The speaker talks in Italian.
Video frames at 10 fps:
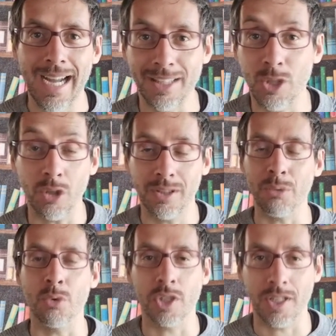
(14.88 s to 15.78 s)
Adotta
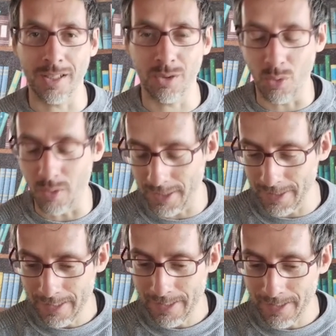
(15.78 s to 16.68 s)
uno scrittore.
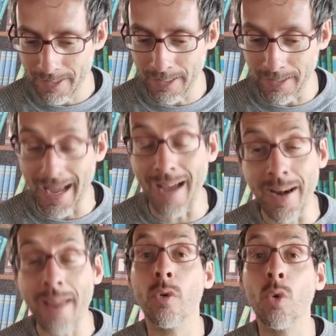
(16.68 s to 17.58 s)
E
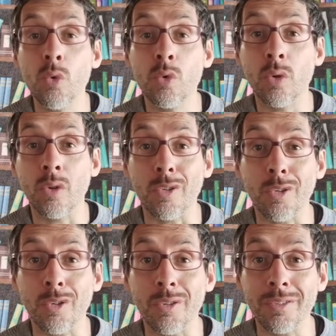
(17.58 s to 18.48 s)
avrei
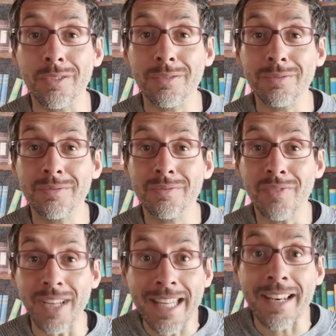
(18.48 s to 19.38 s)
voluto
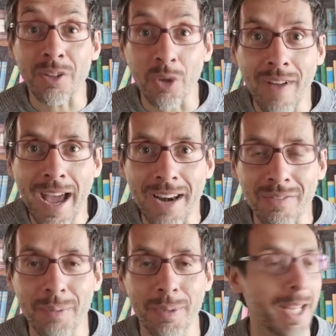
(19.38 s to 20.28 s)
venire a
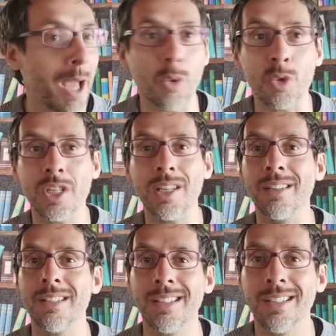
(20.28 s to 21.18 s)
trovarvi perché
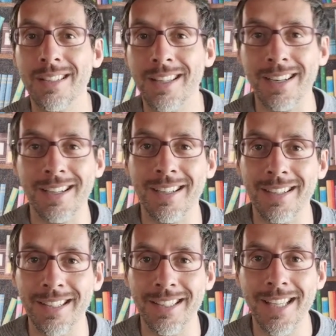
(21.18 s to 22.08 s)
così era
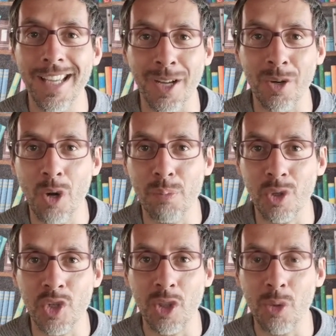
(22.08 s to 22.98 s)
l'idea, no? il
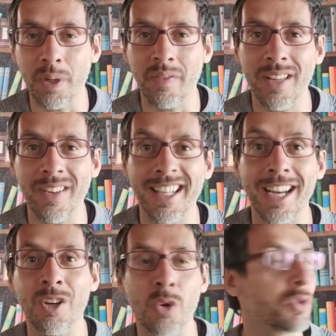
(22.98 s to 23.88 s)
progetto prevedeva tre
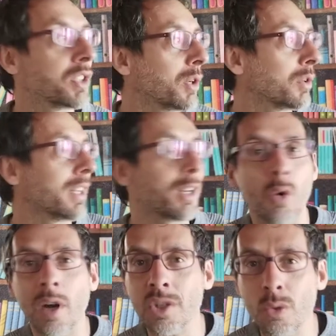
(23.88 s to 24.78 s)
incontri con,
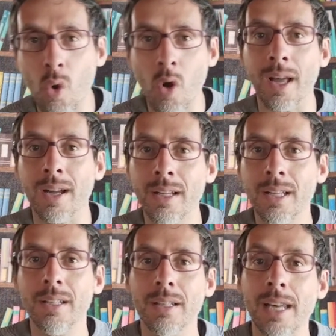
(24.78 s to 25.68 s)
con, la scuola.
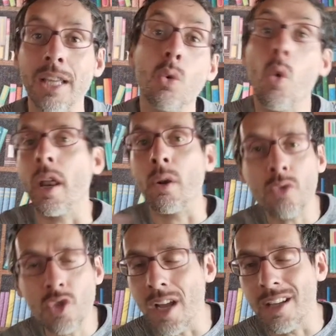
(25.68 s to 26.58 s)
La scuola
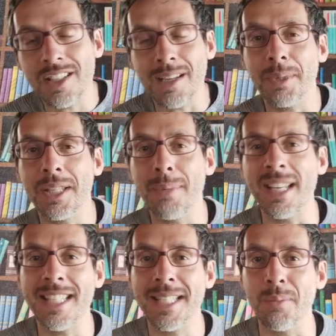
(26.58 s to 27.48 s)
non c'è, sapete
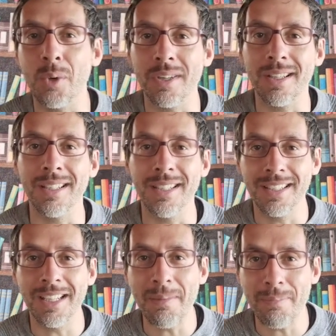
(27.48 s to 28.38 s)
benissimo
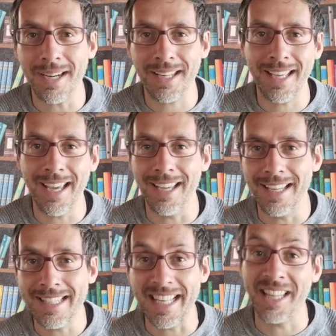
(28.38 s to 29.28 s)
il, il perché
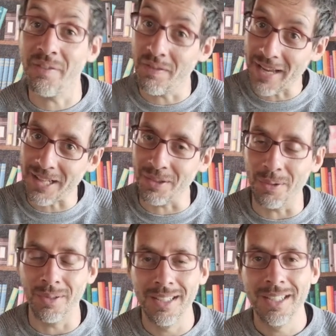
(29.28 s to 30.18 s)
e state
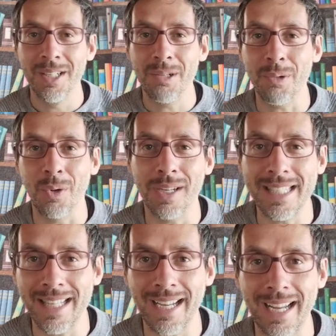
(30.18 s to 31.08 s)
vivendo quello che
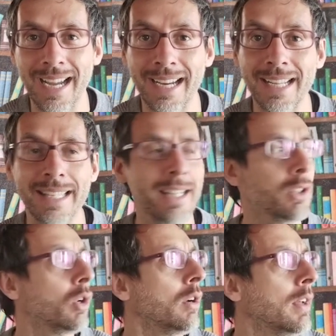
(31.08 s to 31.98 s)
sta
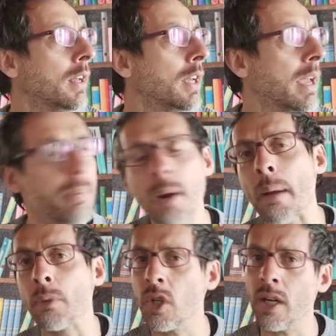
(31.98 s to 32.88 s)
accadendo e però
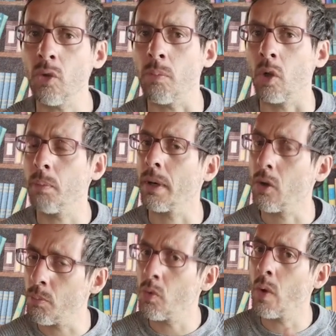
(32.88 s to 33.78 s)
abbiamo cercato un modo per
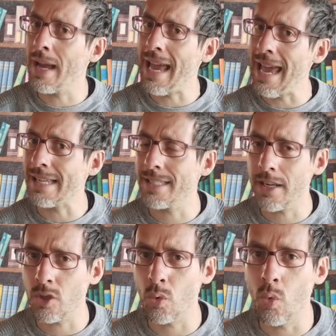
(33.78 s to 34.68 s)
comunque
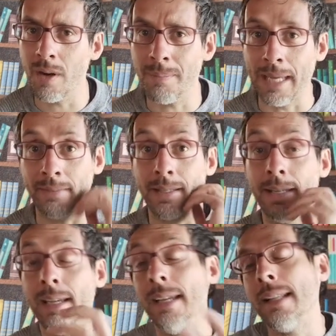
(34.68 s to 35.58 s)
esserci
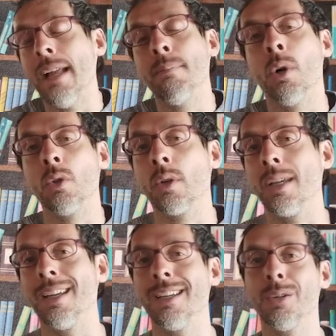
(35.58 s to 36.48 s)
ugualmente ed è il modo
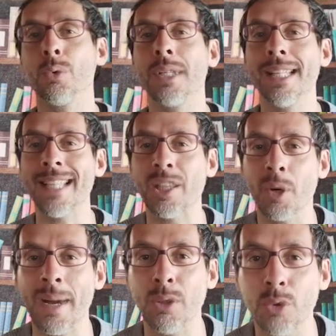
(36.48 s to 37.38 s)
che utilizzate
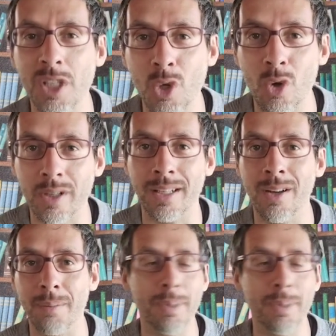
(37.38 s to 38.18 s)
ormai tutti i giorni no?